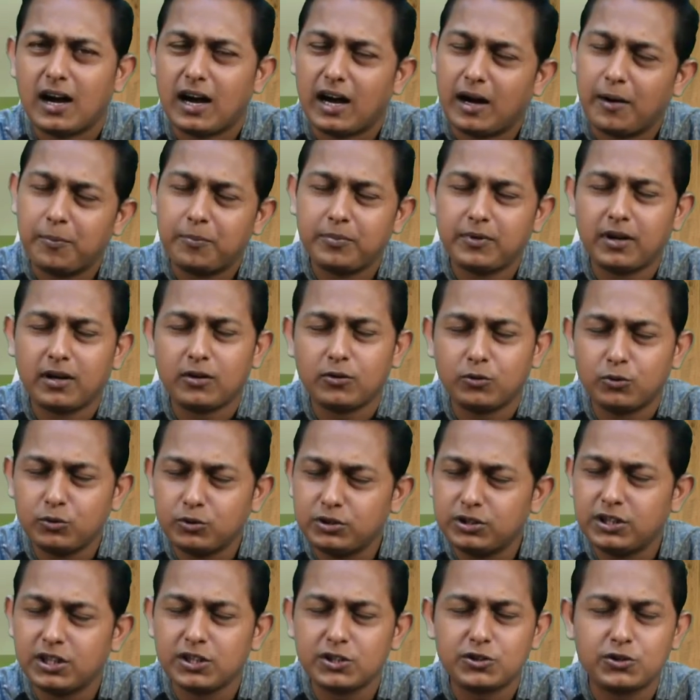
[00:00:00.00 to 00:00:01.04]
আপনার
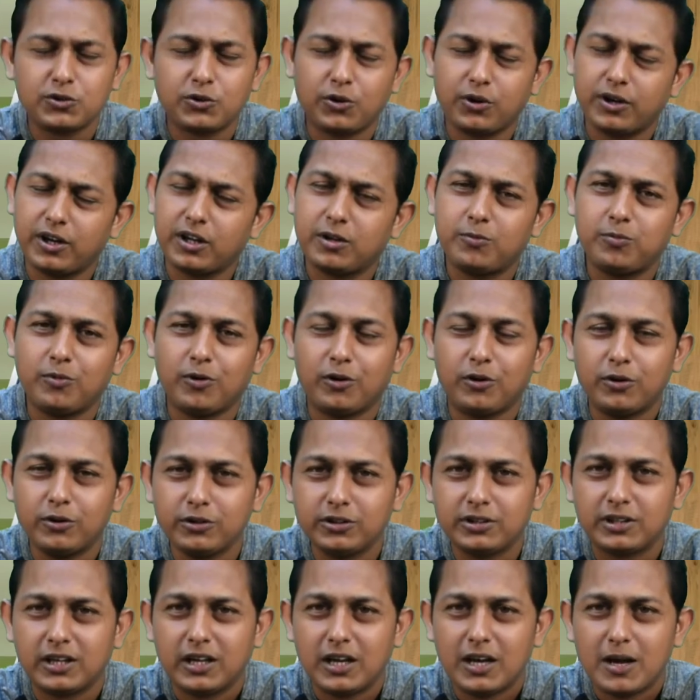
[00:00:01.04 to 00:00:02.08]
উদ্দেশ্য অনেক মহৎ